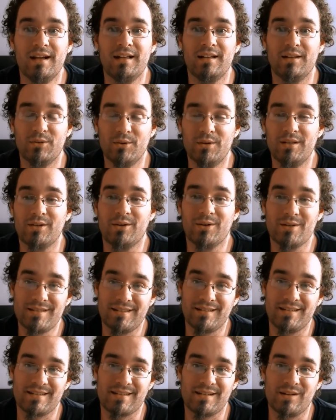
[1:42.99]
Natürlich
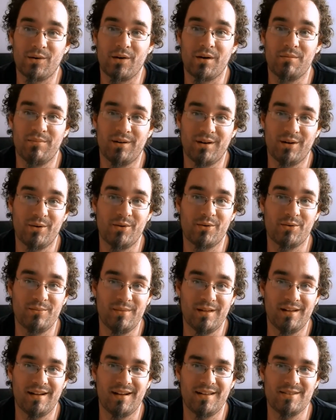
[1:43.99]
kostet das dann auch ein paar Euro mehr,